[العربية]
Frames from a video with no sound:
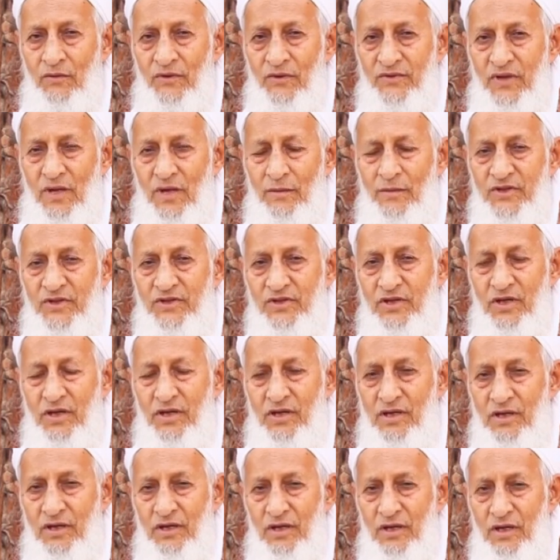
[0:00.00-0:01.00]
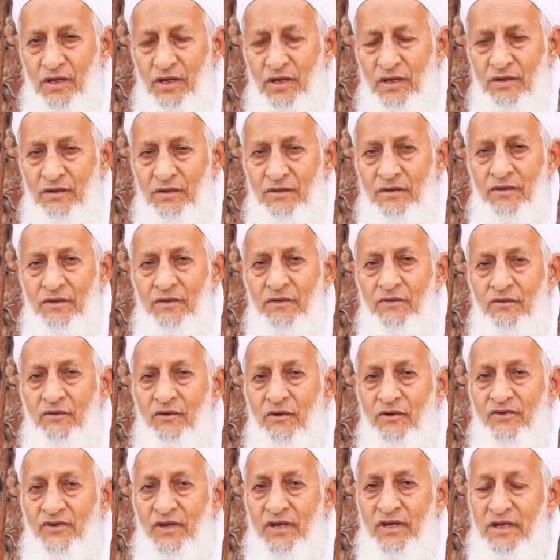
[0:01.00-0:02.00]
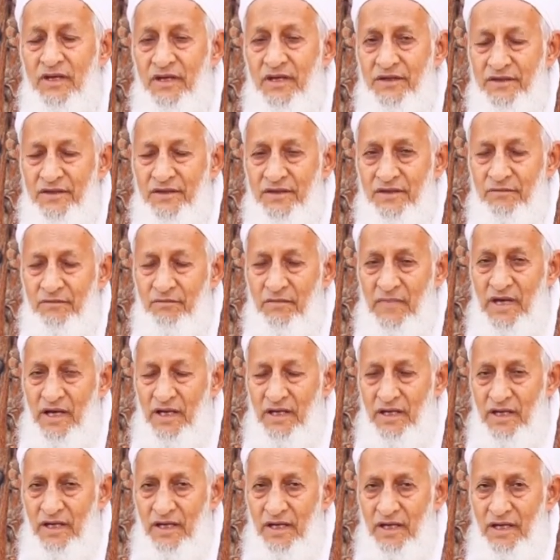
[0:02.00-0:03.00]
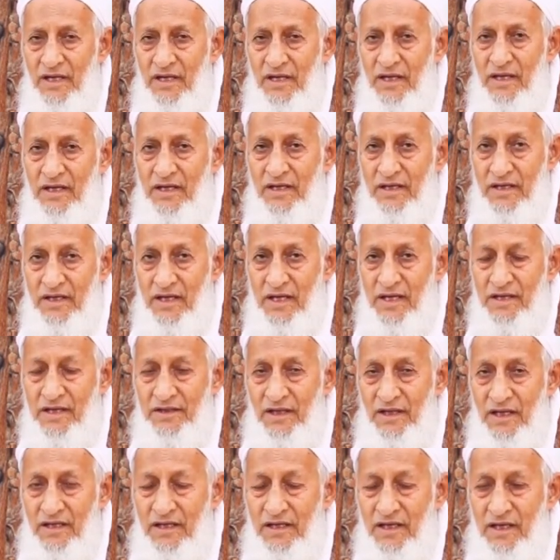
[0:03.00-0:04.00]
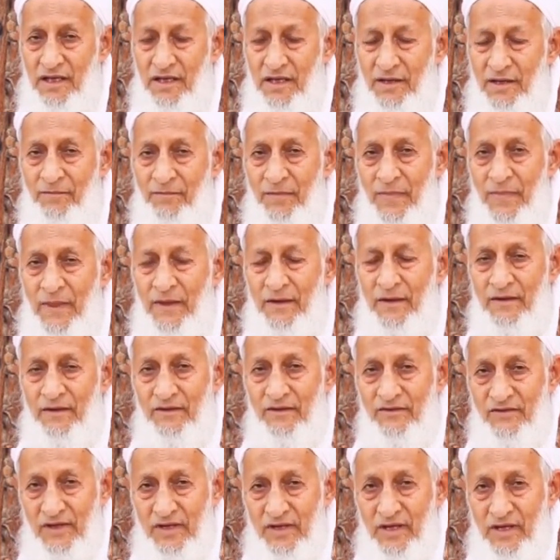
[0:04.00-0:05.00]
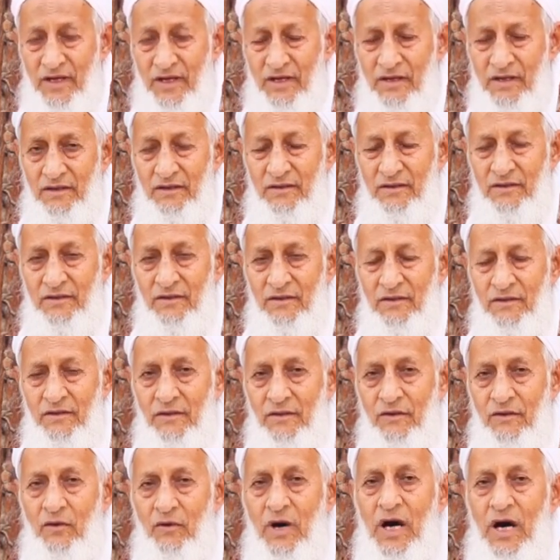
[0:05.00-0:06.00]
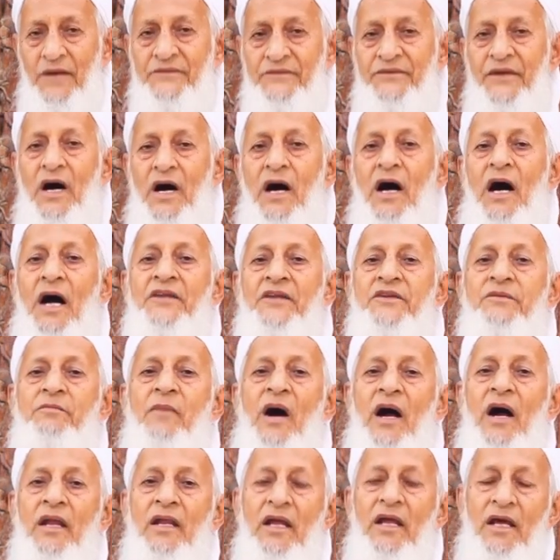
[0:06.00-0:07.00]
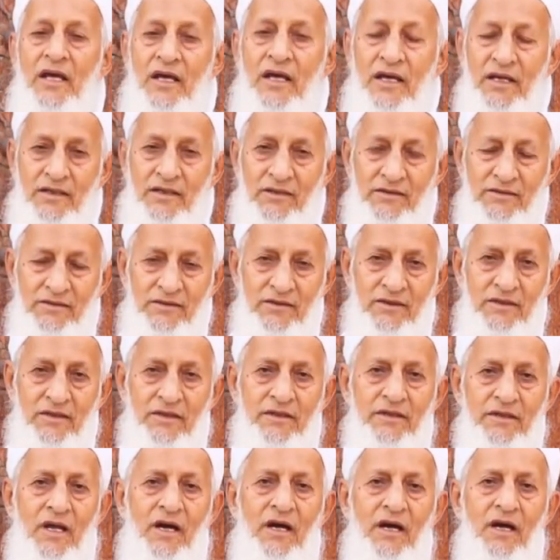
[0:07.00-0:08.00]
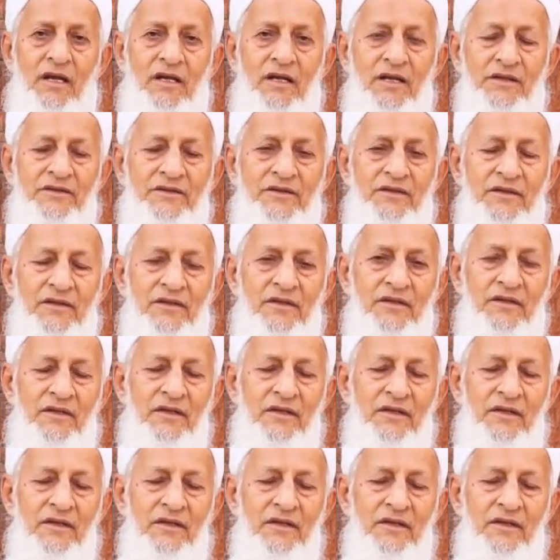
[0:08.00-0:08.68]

وصامت شهرها وزكت مالها أي إن كانت عليها زكاة وأطاعت بعلها دخلت